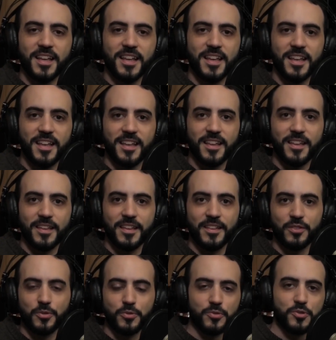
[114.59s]
eh,
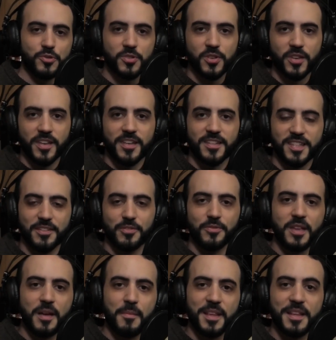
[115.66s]
en tus, eh, siendo
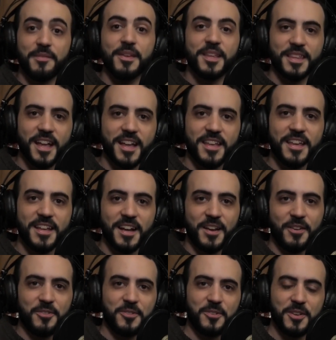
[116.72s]
una madre
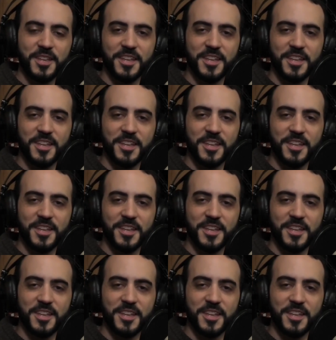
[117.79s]
veinteañera, ¿no?